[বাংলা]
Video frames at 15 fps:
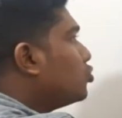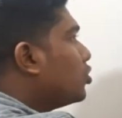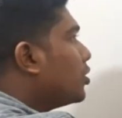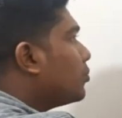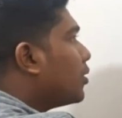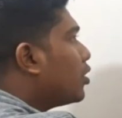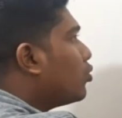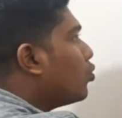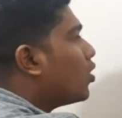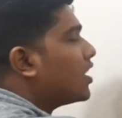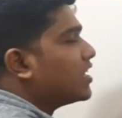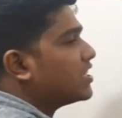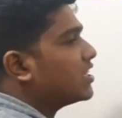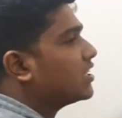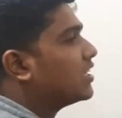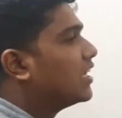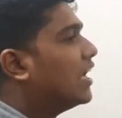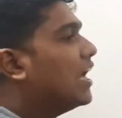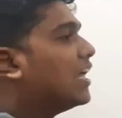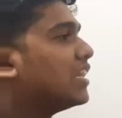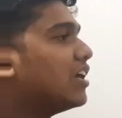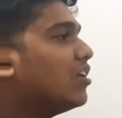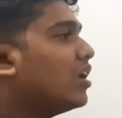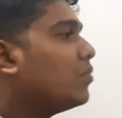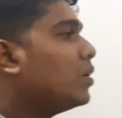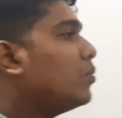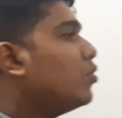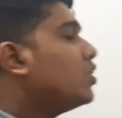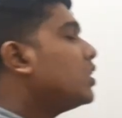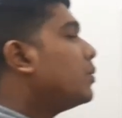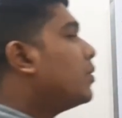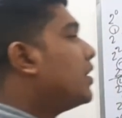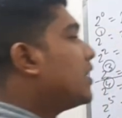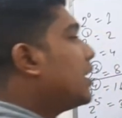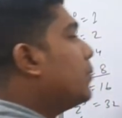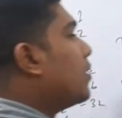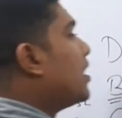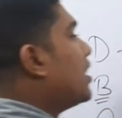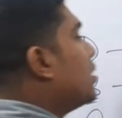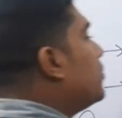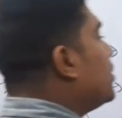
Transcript: টু এর পাওয়ার ওয়ানের সাথে তাহলে আমরা বলতে পারি কি বাইনারি